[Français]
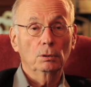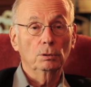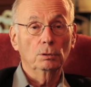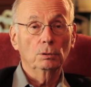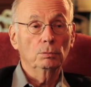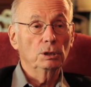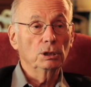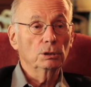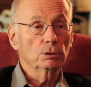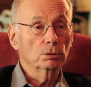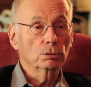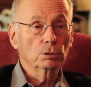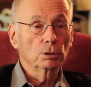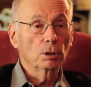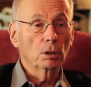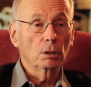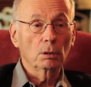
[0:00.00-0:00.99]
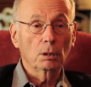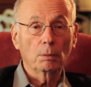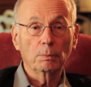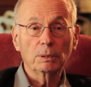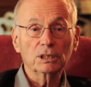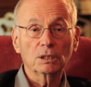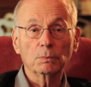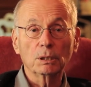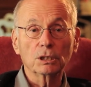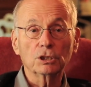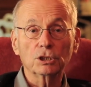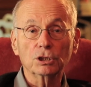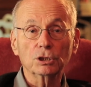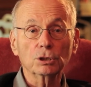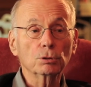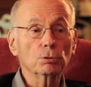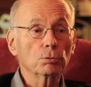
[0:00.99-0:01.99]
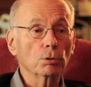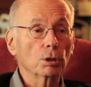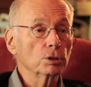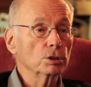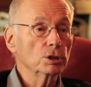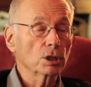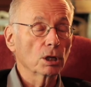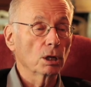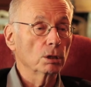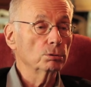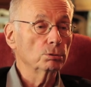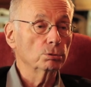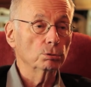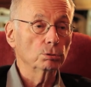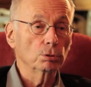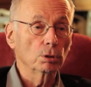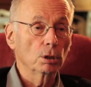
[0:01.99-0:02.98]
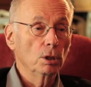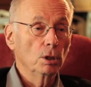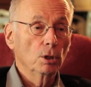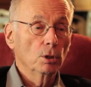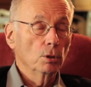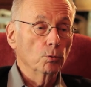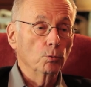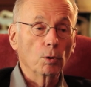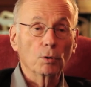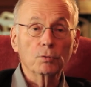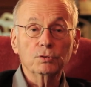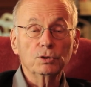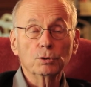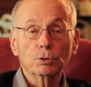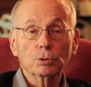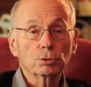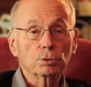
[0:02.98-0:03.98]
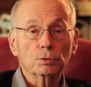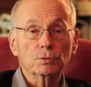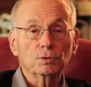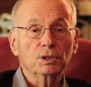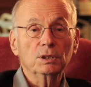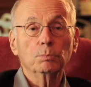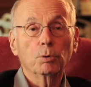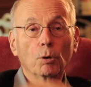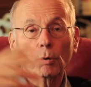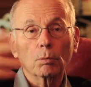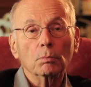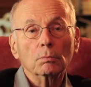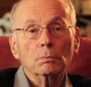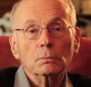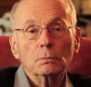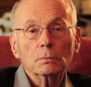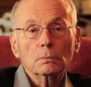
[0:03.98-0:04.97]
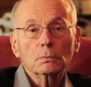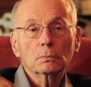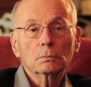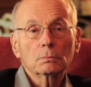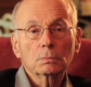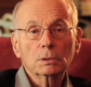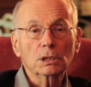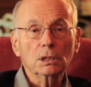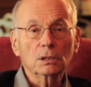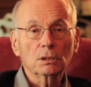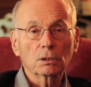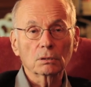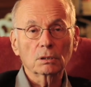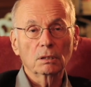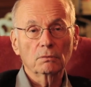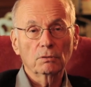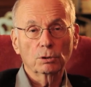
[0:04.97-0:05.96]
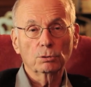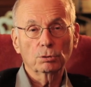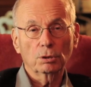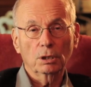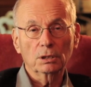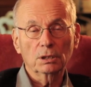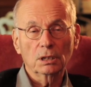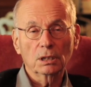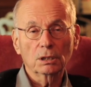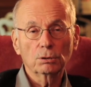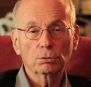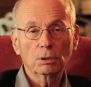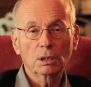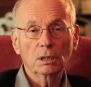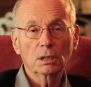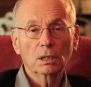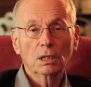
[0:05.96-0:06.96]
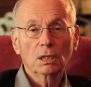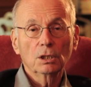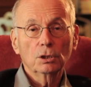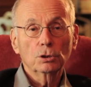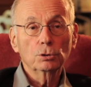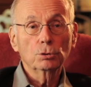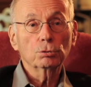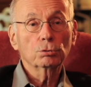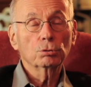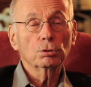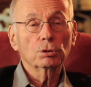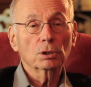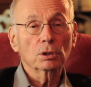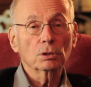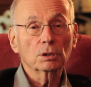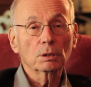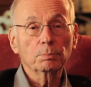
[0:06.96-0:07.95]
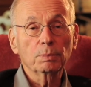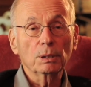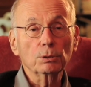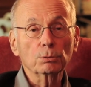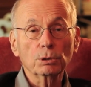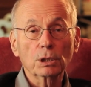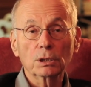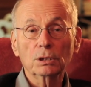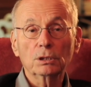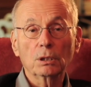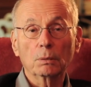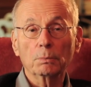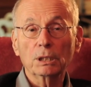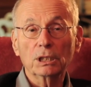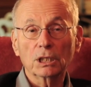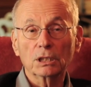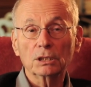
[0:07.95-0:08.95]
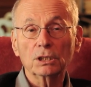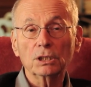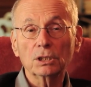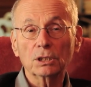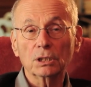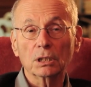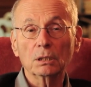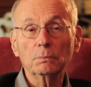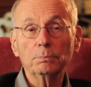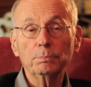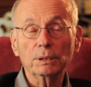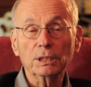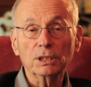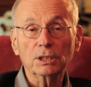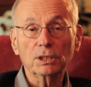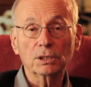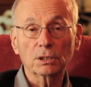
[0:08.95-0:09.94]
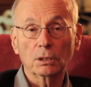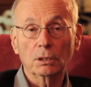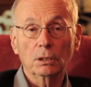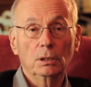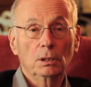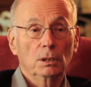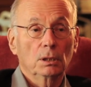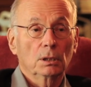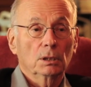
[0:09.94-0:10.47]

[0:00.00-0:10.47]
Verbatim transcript: euh, étonnant en mathématiques ou en littérature ou en philosophie, bon, qu'ils tentent l'aventure intellectuelle. D'autres se sentent épanouis en étant mécaniciens, paysans.